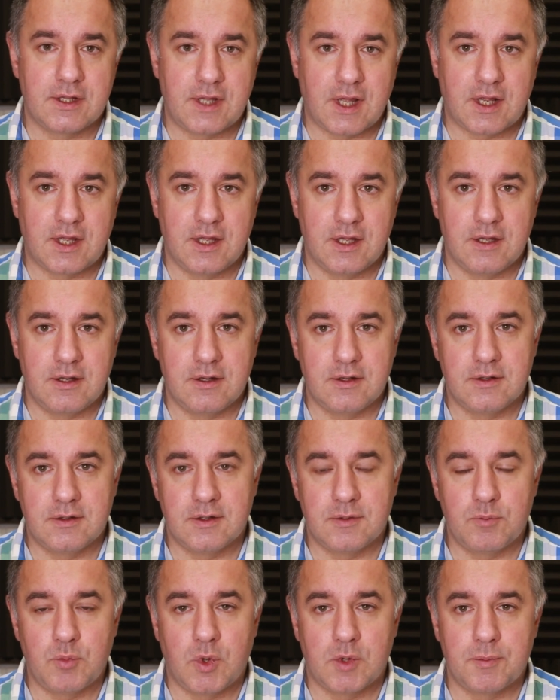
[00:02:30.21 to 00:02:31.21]
taki
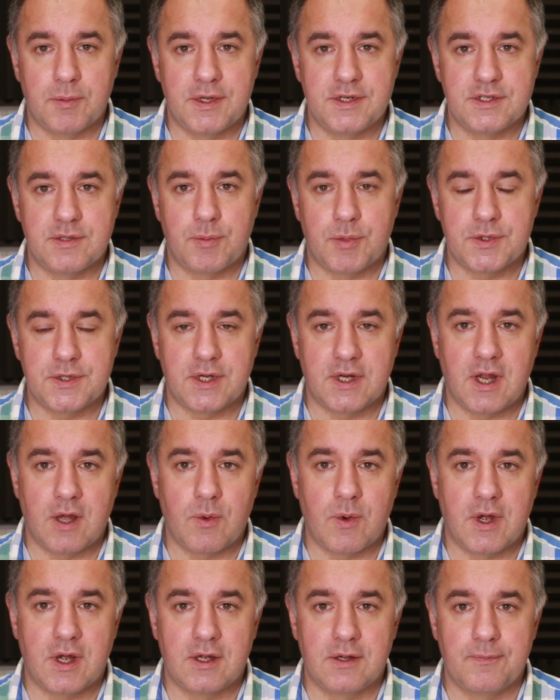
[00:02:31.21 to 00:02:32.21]
błąd będzie
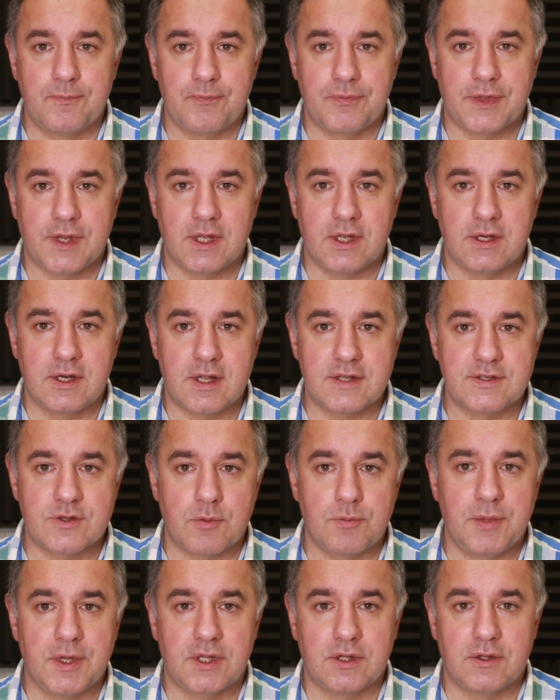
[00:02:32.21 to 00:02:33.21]
posiadała, E, na
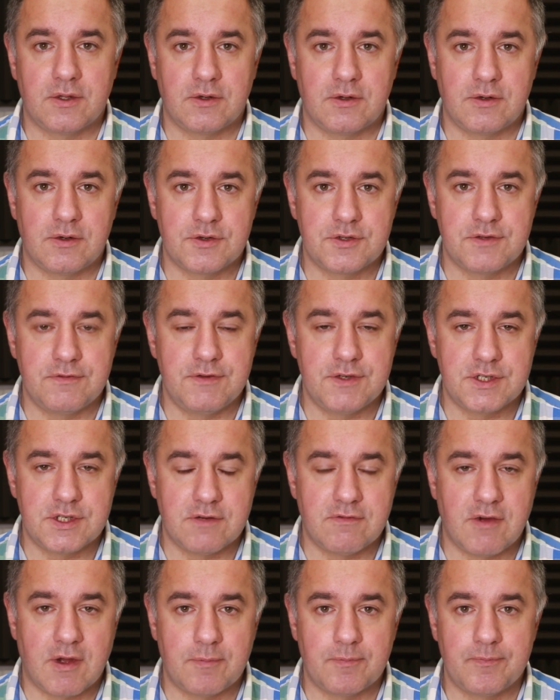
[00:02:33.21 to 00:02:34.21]
sobie, to
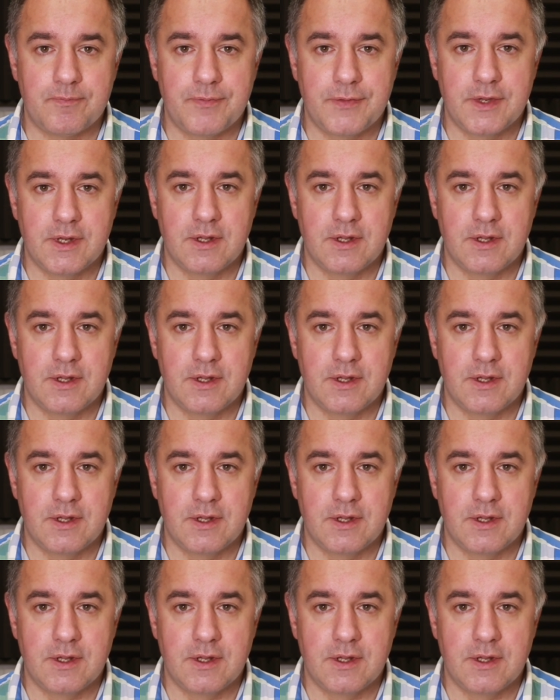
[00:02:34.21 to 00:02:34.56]
oczywiście Wam